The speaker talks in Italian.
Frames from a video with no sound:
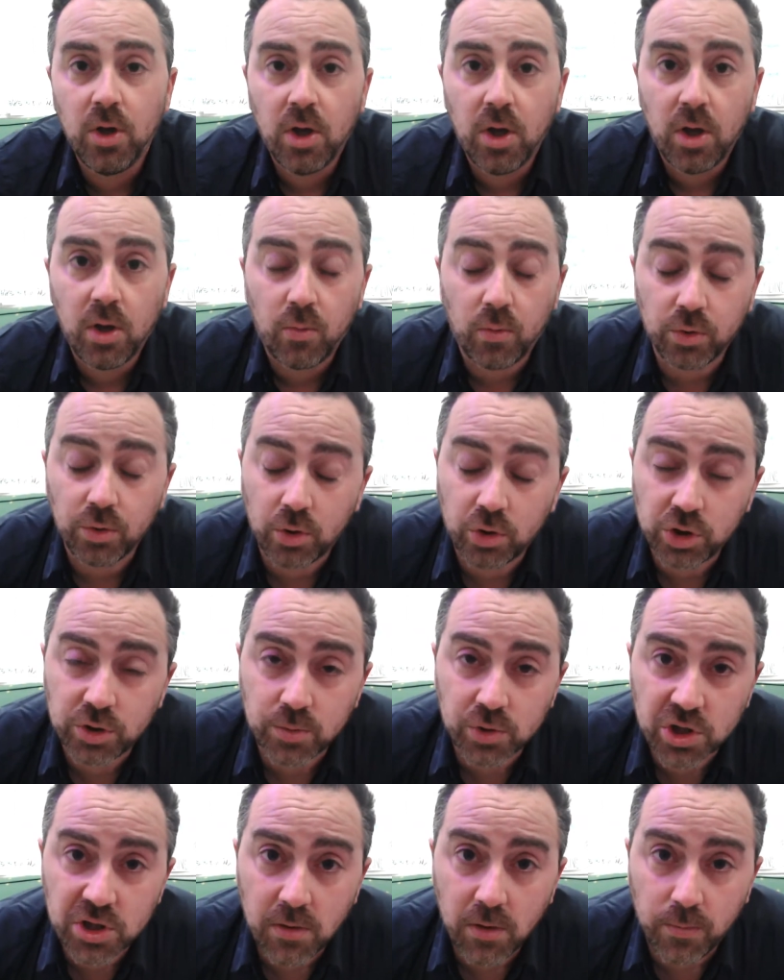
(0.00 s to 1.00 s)
Quando non ci
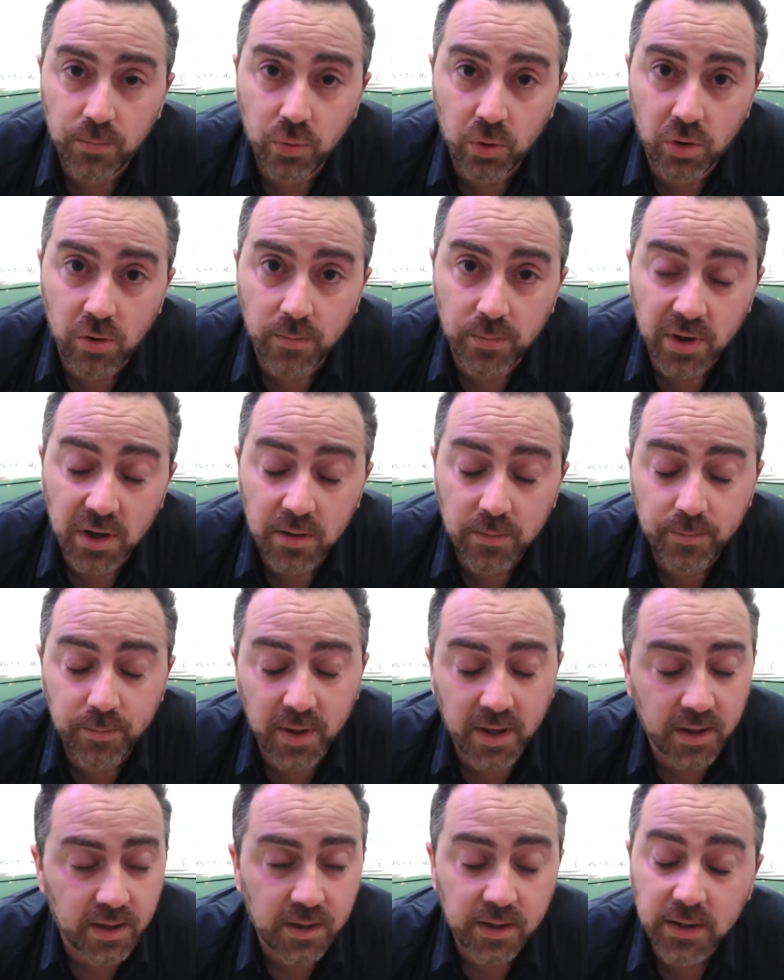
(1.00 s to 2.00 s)
possiamo più comprare il
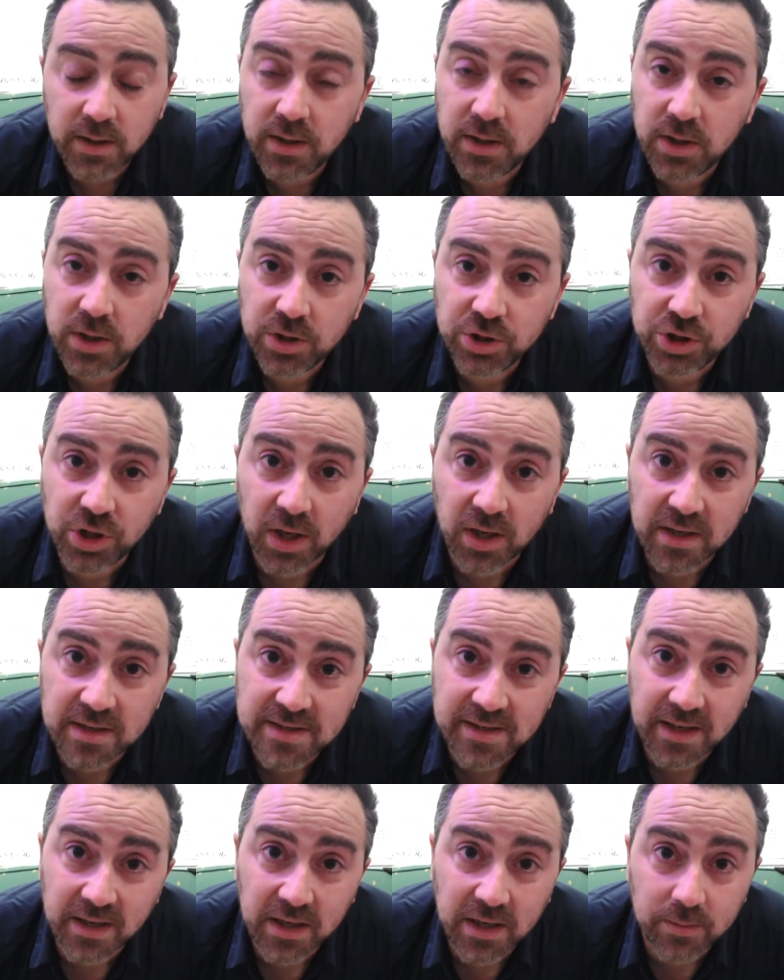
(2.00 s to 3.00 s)
pane, ci
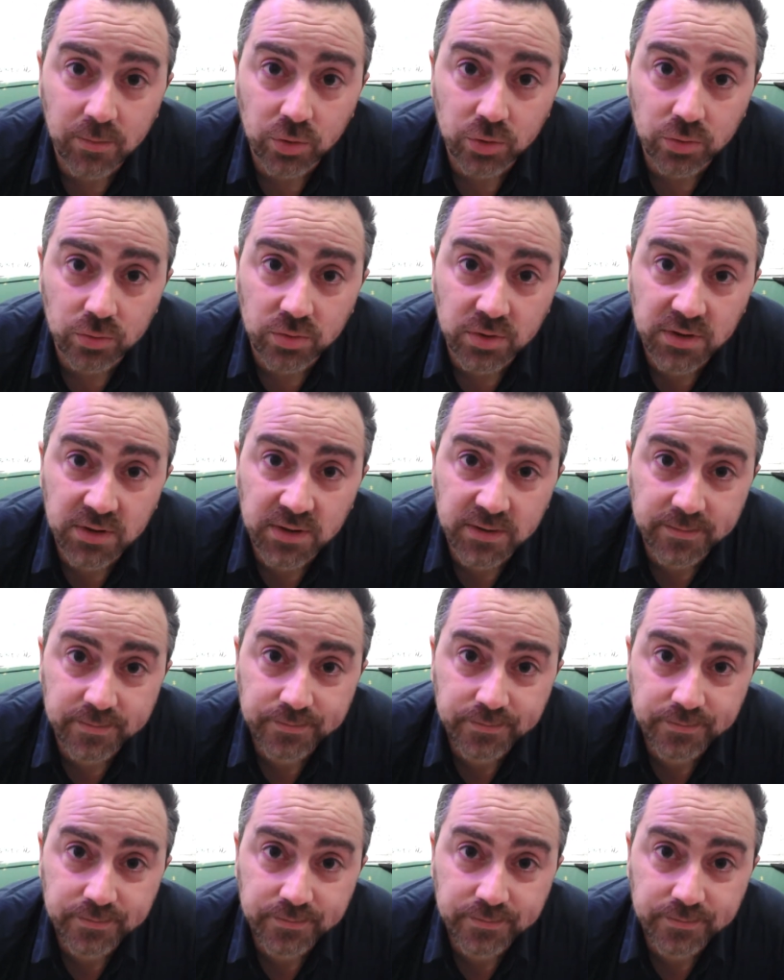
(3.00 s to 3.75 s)
riscanniamo tutti.